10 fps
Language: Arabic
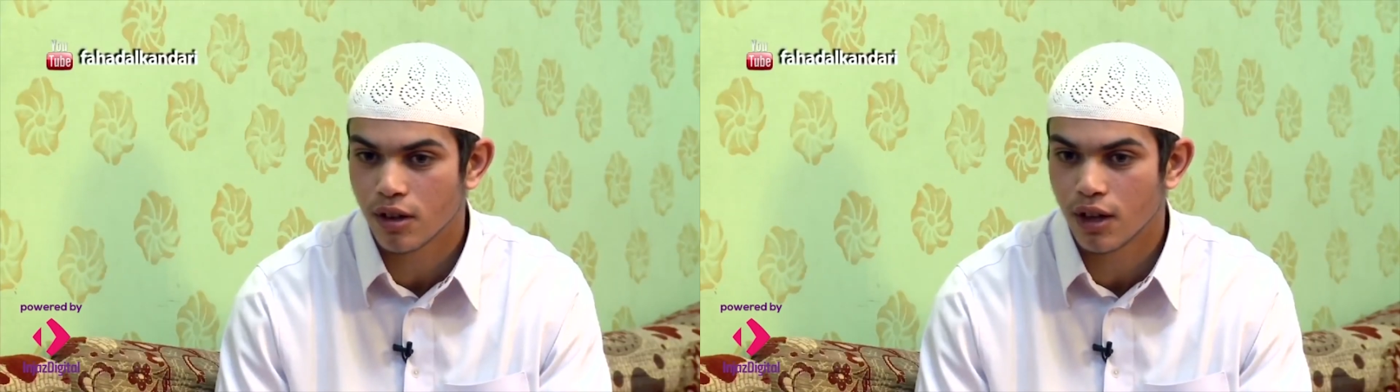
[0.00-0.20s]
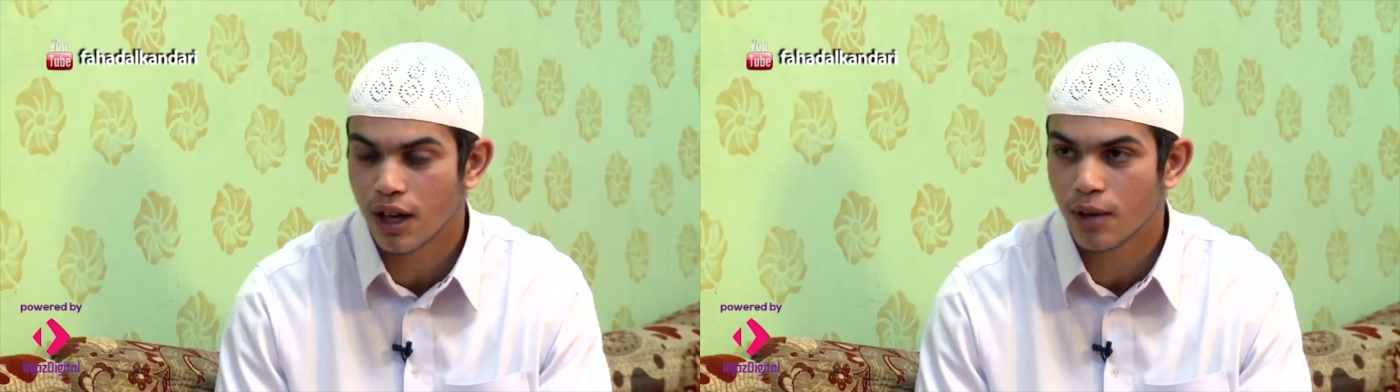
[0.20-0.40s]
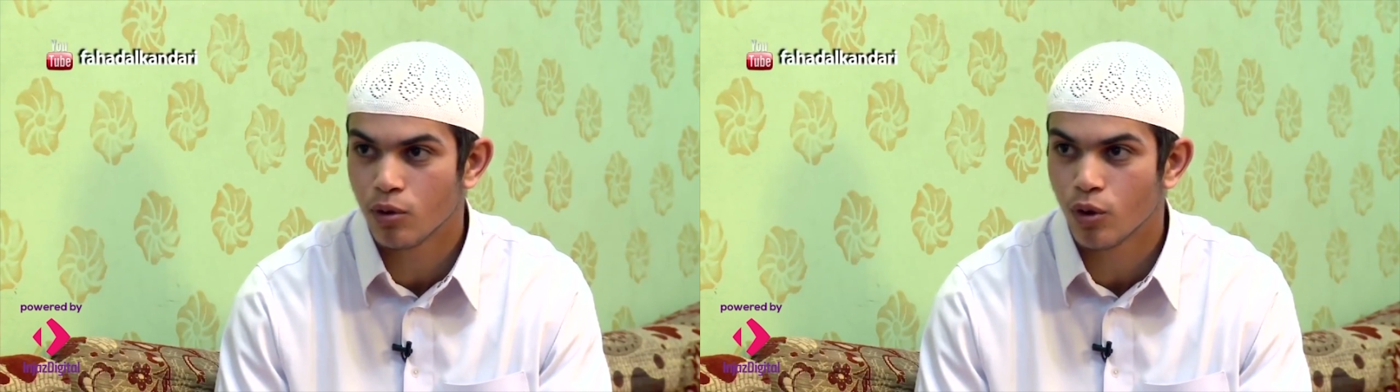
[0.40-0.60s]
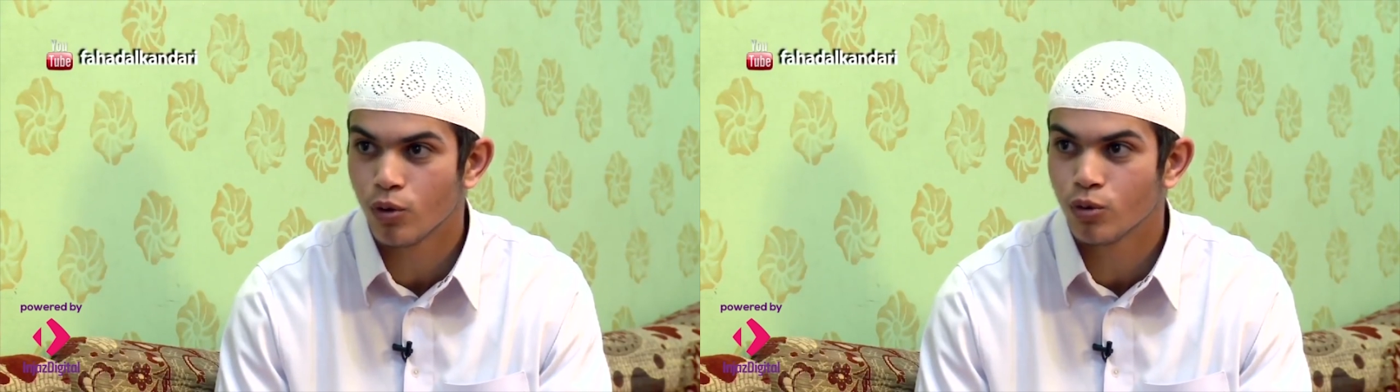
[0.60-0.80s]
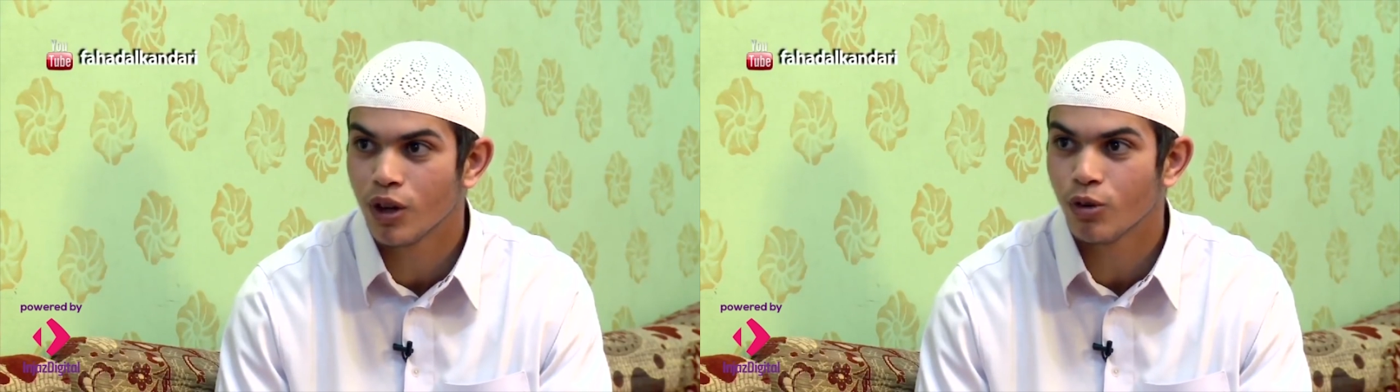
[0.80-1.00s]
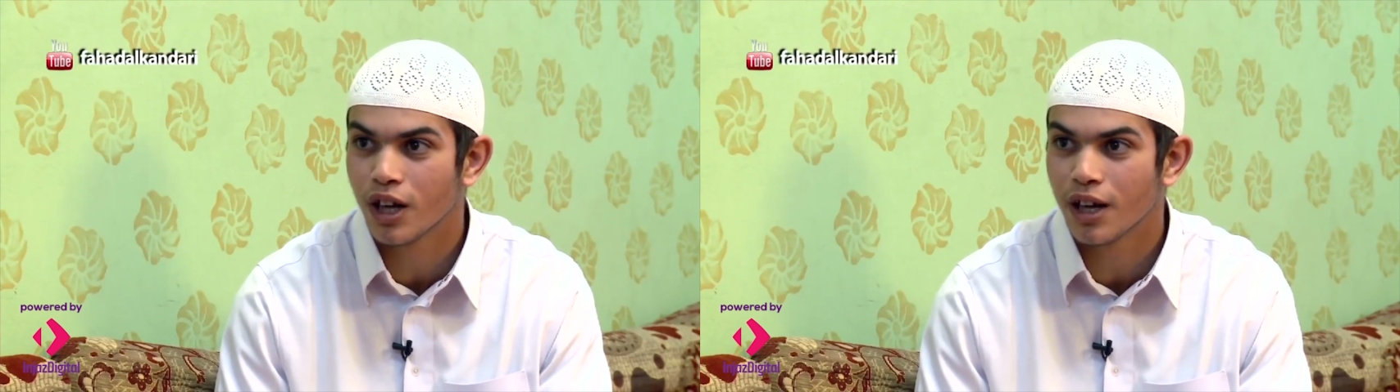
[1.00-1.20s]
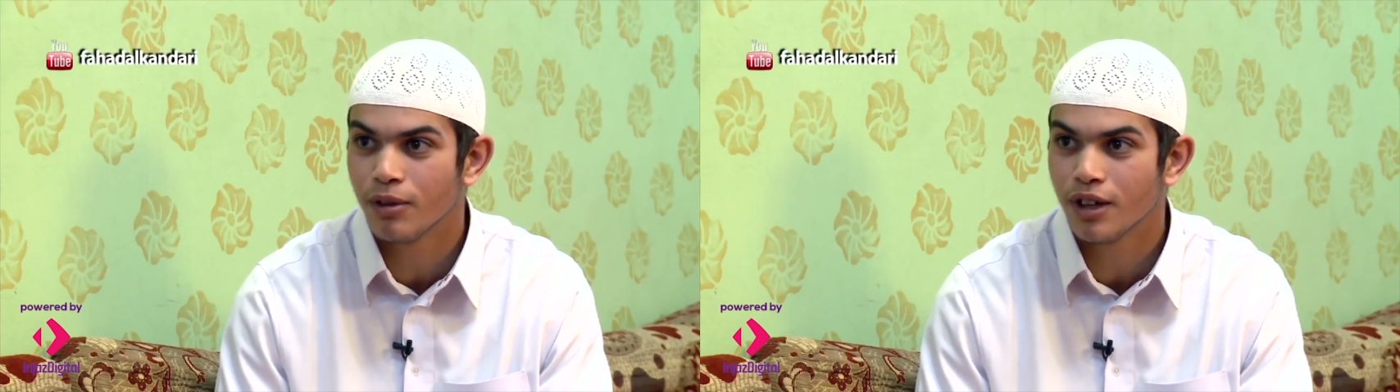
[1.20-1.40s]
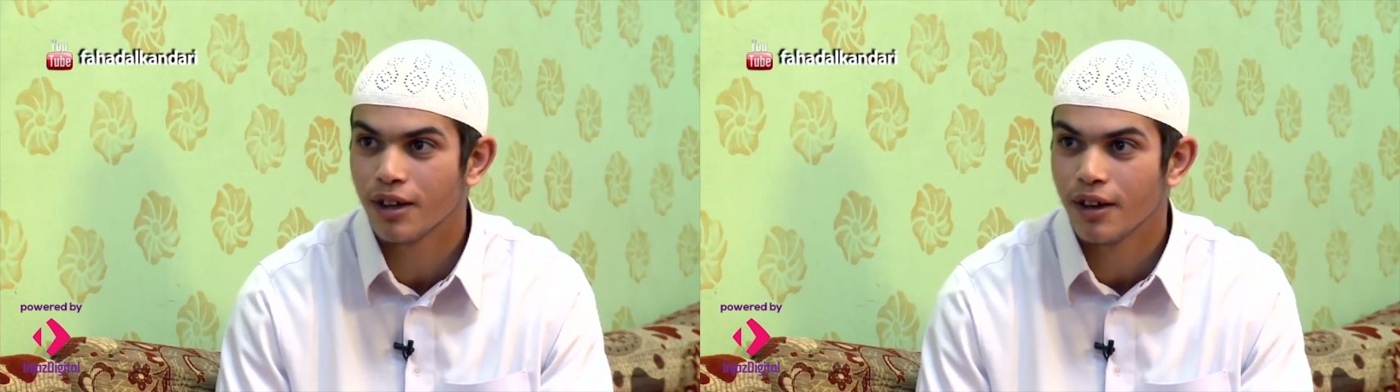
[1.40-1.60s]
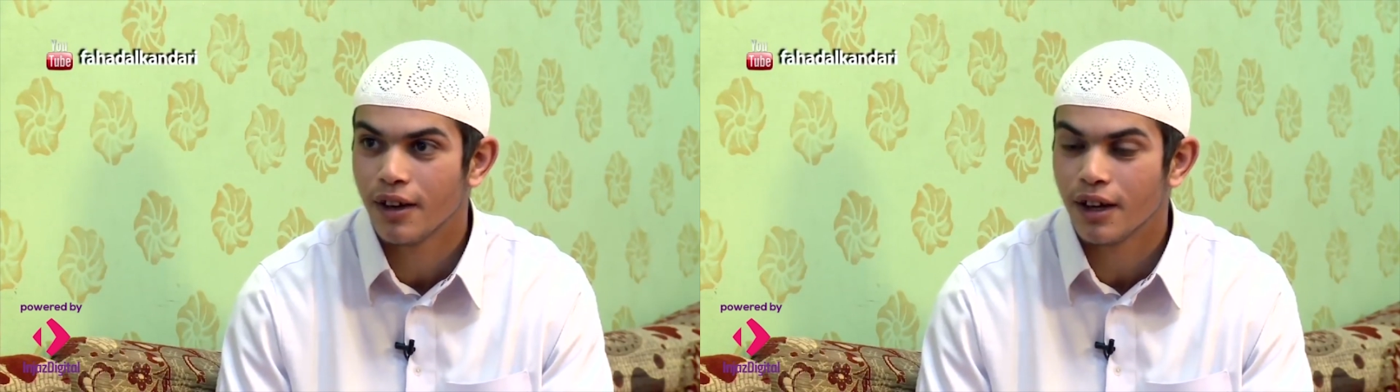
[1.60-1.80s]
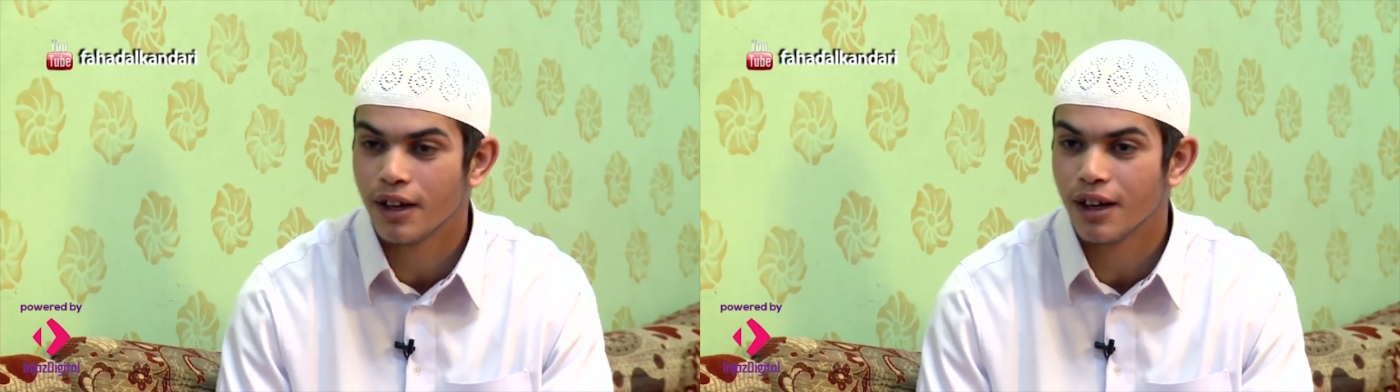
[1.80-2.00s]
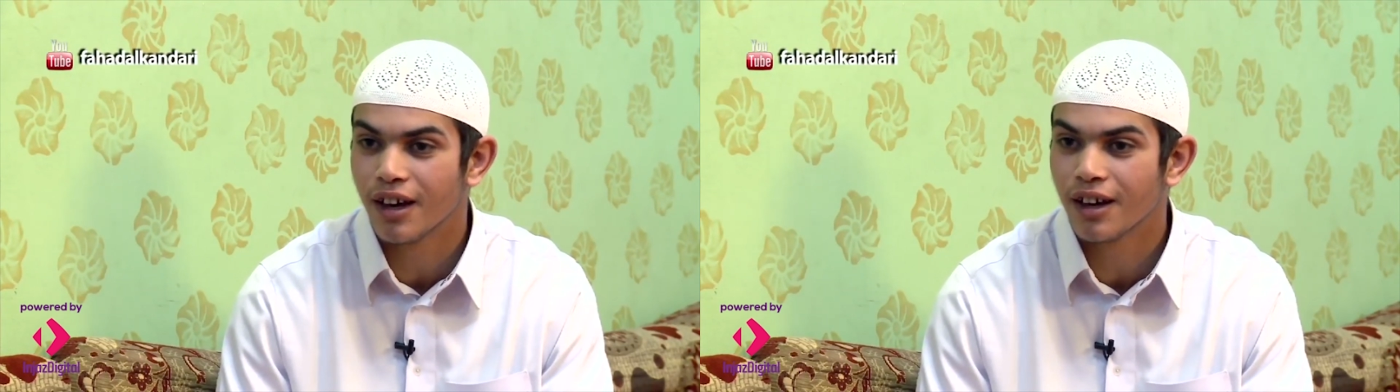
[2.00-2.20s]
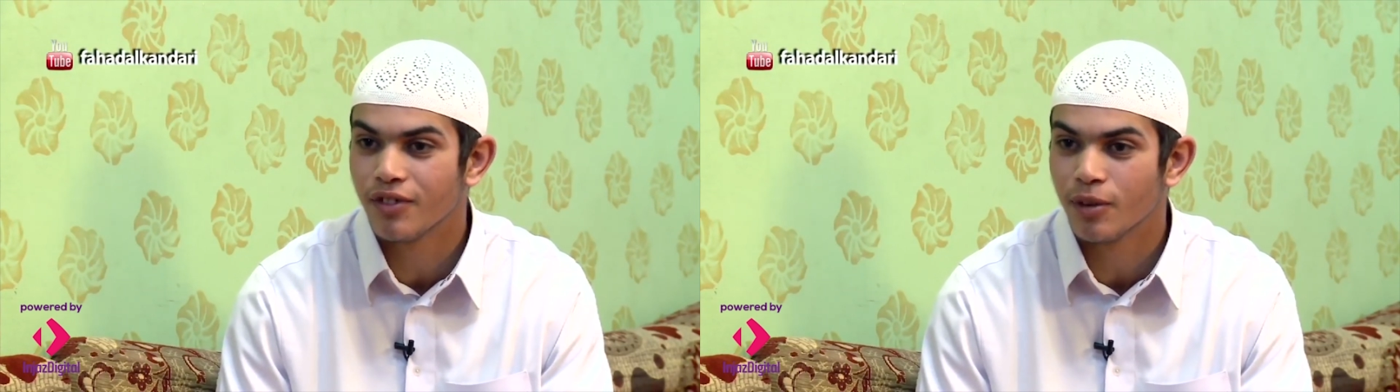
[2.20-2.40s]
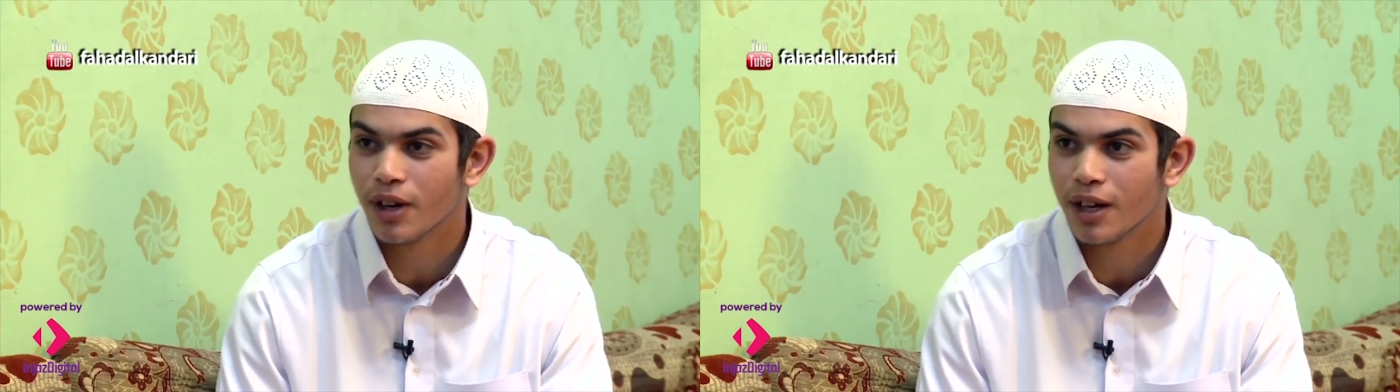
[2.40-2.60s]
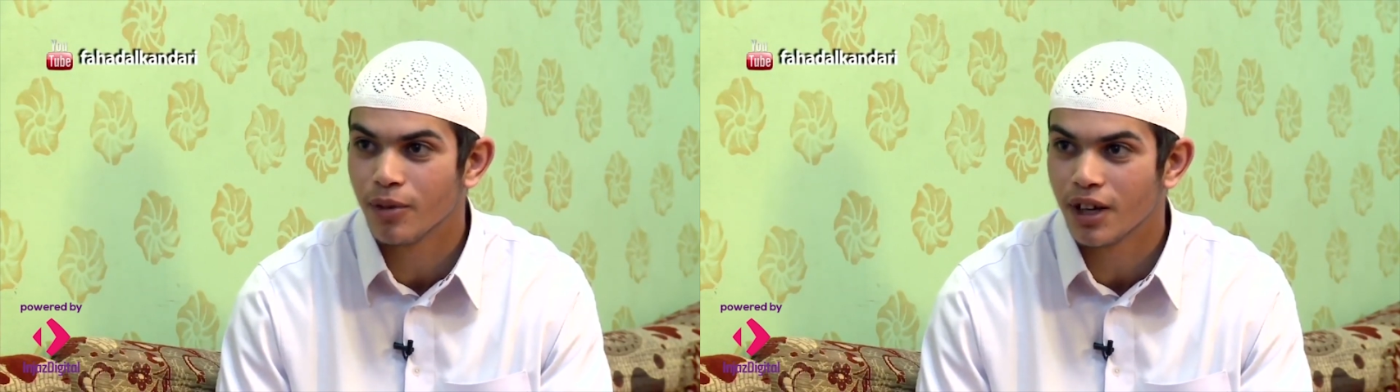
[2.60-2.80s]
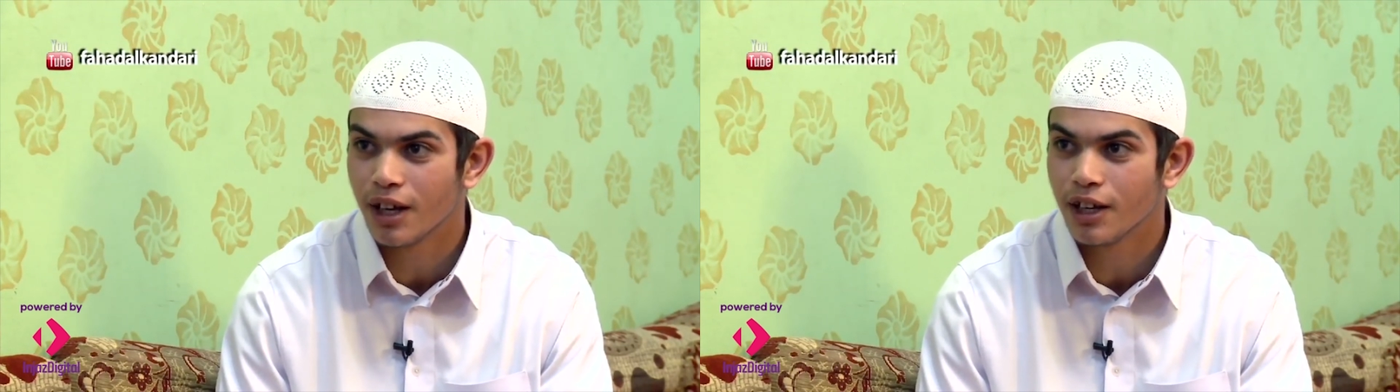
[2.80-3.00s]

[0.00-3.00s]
إلى أبي وقلت له يا أبي إني أرى في منامي